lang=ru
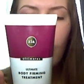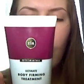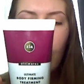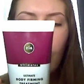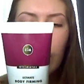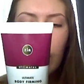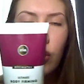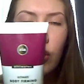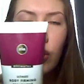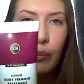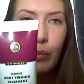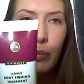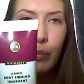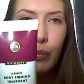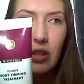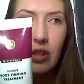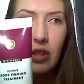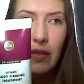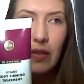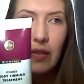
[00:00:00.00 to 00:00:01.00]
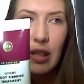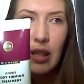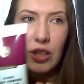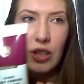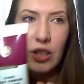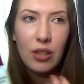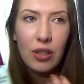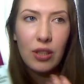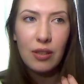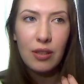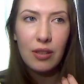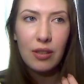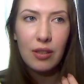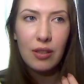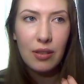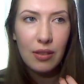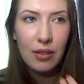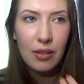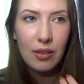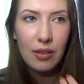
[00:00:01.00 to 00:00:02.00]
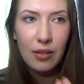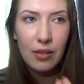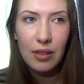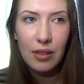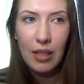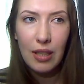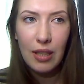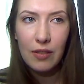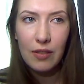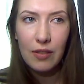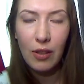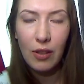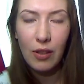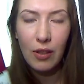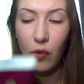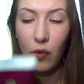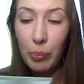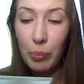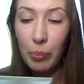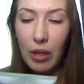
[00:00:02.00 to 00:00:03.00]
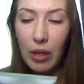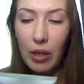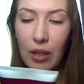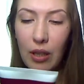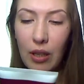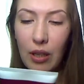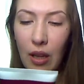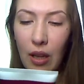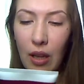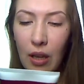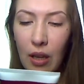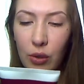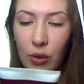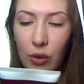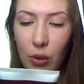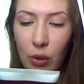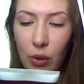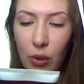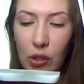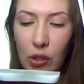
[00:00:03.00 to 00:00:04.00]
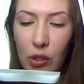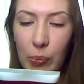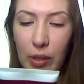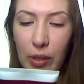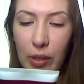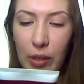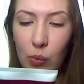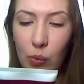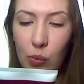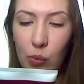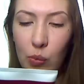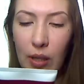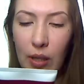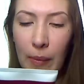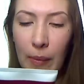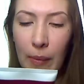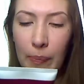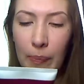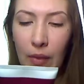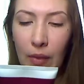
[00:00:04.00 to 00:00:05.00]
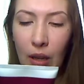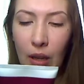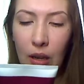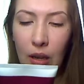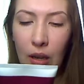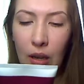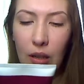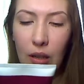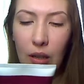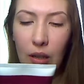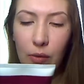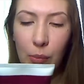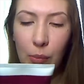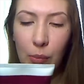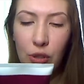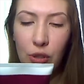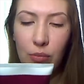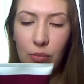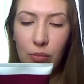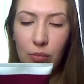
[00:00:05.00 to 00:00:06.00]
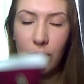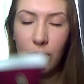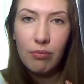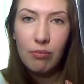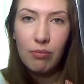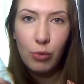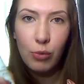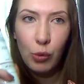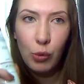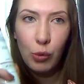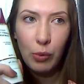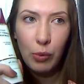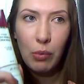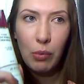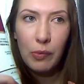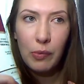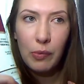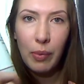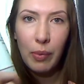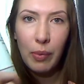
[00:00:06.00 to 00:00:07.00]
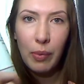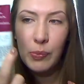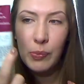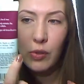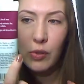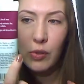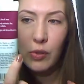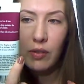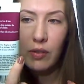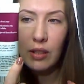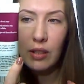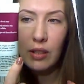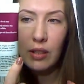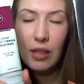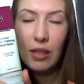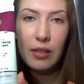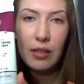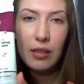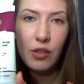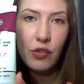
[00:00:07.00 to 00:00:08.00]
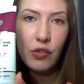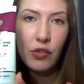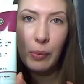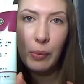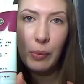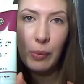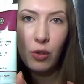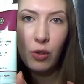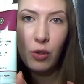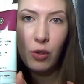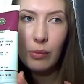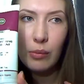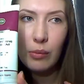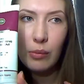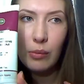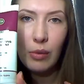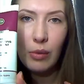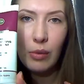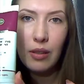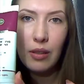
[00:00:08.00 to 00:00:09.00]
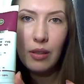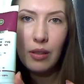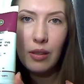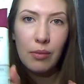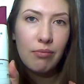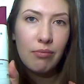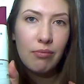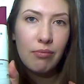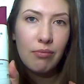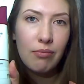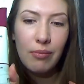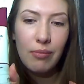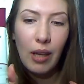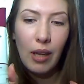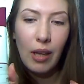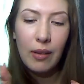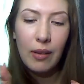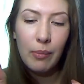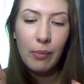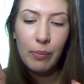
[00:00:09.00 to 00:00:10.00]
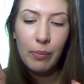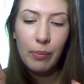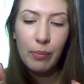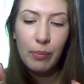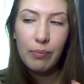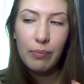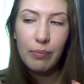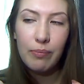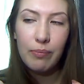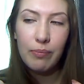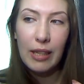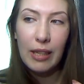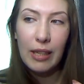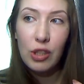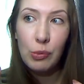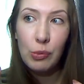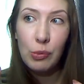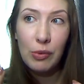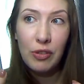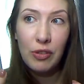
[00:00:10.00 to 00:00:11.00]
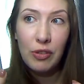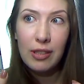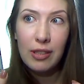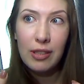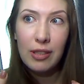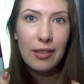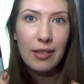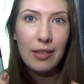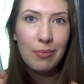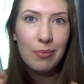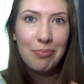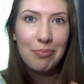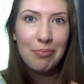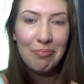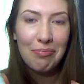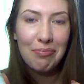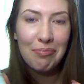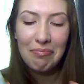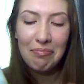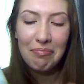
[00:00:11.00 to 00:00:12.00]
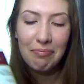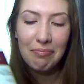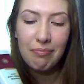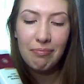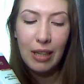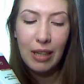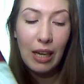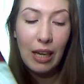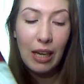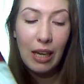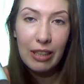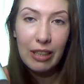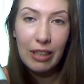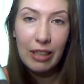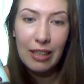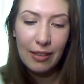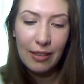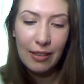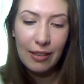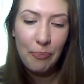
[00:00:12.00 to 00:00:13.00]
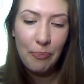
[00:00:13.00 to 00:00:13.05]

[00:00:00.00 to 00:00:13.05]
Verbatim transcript: отличие от большинства наших э, средств такого плана, которые у нас продаются. В общем, буду пробовать, пока использовала один раз, ничего плохого не заметила. О а дальнейшем эффекте, как говорить, рано.